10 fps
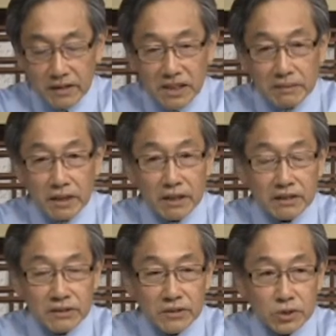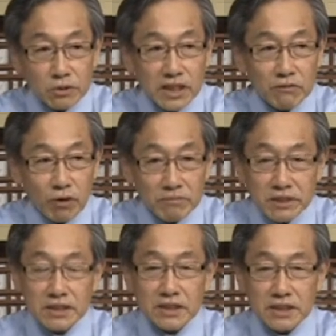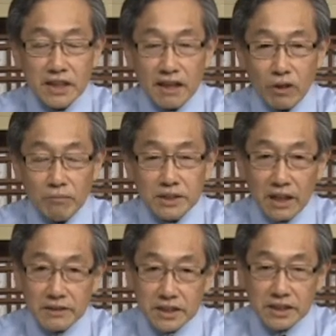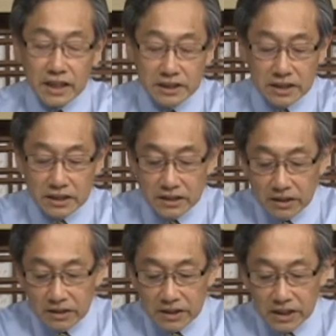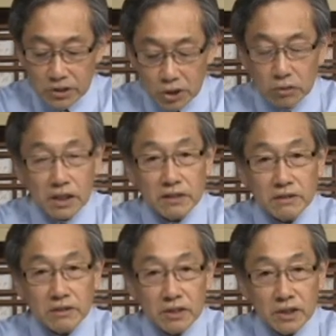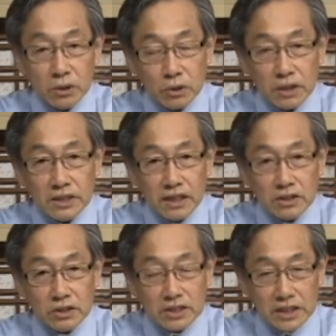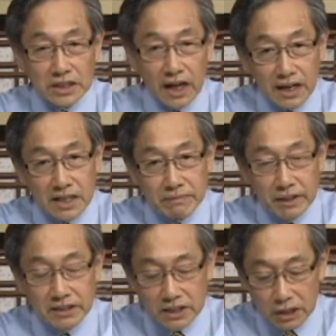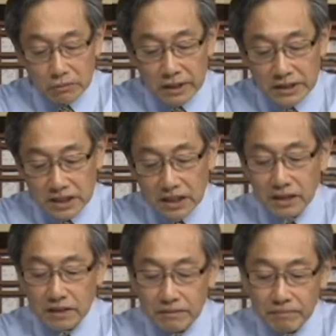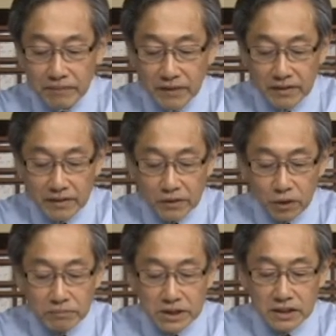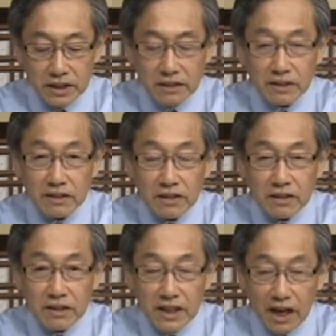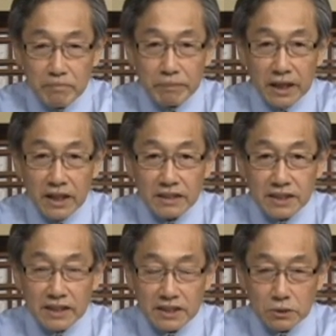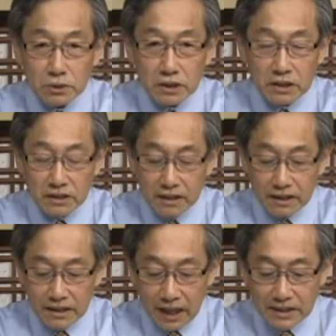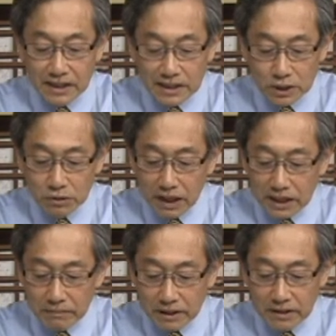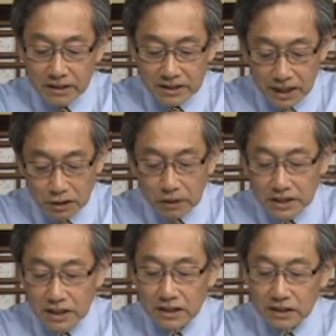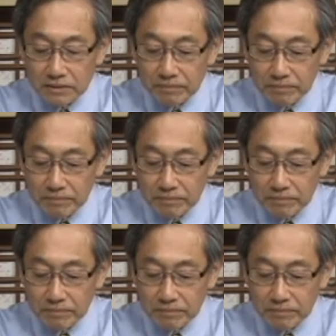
那么就像我们自己一样，我们曾经也是一个旧人，如何在神的爱里面成为新人？我们今天看别人也是如何。他在基督的爱里面成为新人，